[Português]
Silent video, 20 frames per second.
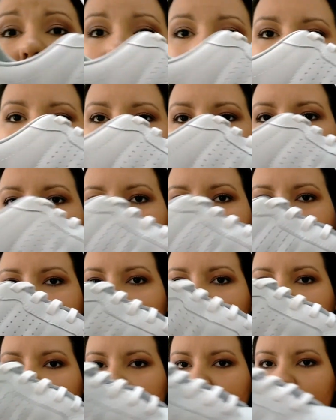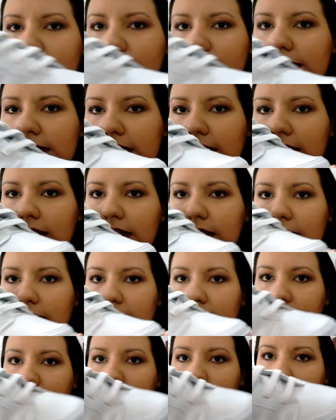tão confortável.
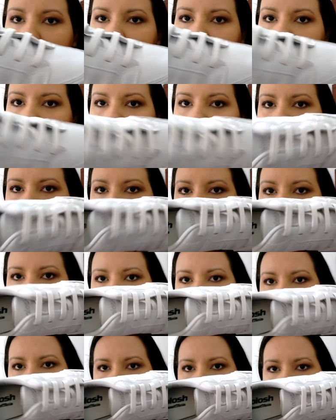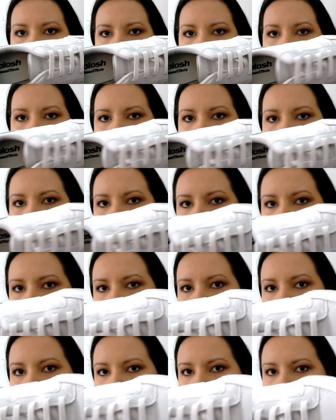Ó, ele é
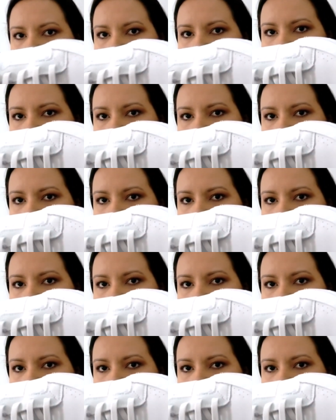assim, ó.